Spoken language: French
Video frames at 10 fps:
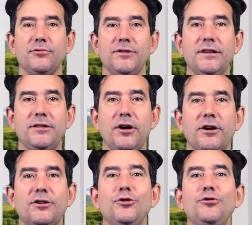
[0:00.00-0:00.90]

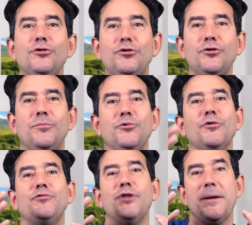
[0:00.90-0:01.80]
TikTok, YouTube
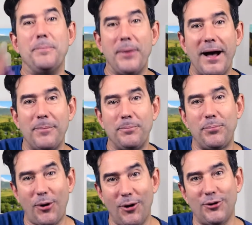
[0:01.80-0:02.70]
ne voulait pas
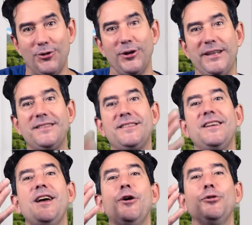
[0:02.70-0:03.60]
prendre le risque
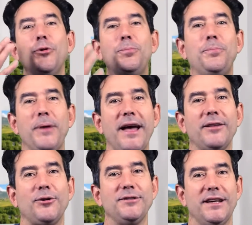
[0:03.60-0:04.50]
de
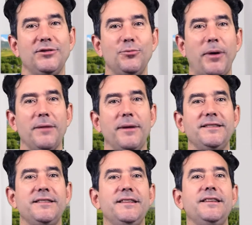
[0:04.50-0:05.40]
perdre sa
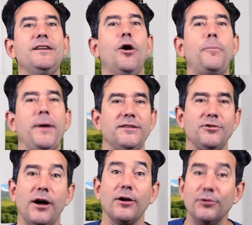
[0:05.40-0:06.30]
suprématie en
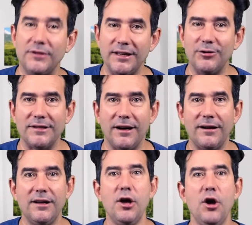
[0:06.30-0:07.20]
passant à côté de
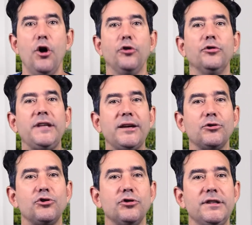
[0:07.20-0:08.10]
ça. Notez
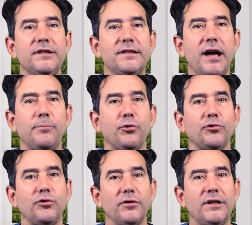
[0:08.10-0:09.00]
que je dis ça
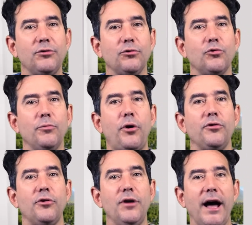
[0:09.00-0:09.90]
pour tenter de
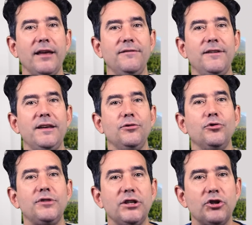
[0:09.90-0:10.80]
comprendre l'arrivée
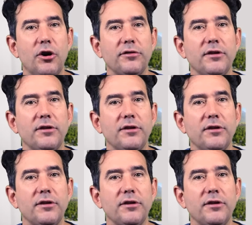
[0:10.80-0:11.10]
de ces shorts,